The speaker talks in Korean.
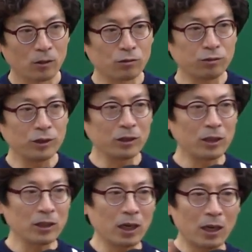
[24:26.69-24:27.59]
굳이
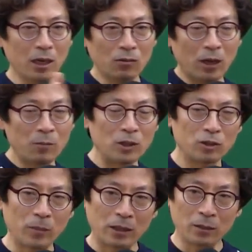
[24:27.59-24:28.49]
그걸 잘라 갖고 한
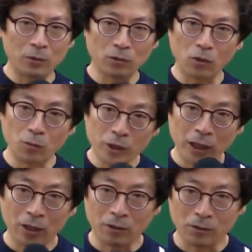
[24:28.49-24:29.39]
필지를 만들 필요가
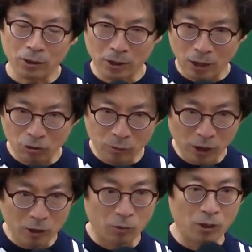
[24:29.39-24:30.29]
없잖아요. 거기 땅주인
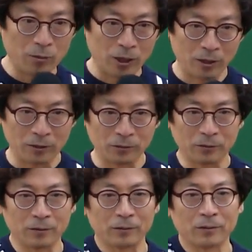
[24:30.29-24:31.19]
입장에서 본다면.
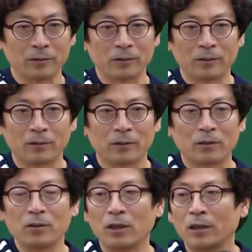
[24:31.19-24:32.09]

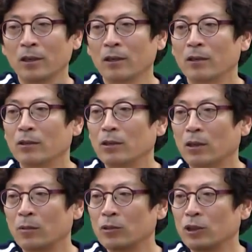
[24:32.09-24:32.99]
근데 이
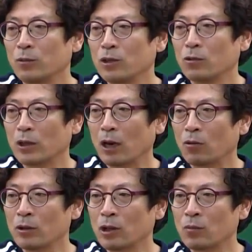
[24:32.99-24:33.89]
사람은 집을 짓고
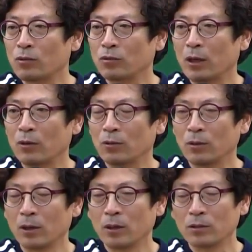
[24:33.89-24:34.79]
살고 있는데도
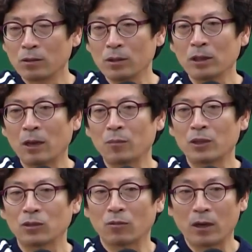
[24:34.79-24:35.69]
불구하고 여전히 한
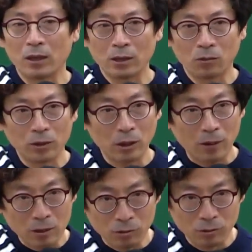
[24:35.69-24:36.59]
필지로 관리가 되고 있다
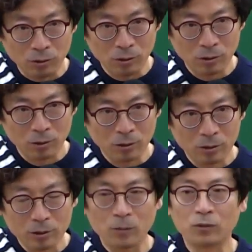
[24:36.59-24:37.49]
과손으로
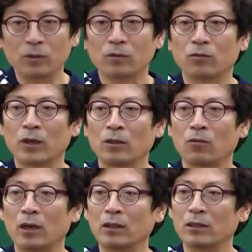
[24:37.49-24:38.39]
그러면 국가는
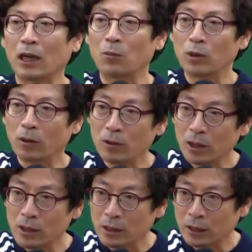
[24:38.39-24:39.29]
관리를 잘못하고
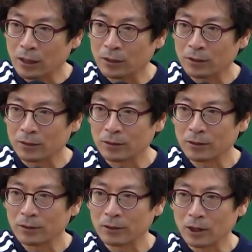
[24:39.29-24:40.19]
있는 게 되잖아요.
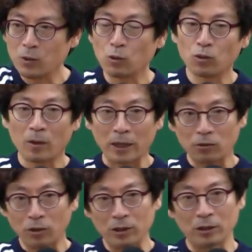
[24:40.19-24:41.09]
이미 용도가
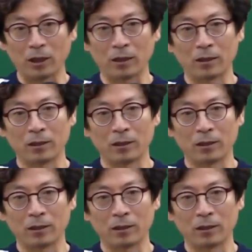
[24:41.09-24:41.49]
바뀌고 있는데.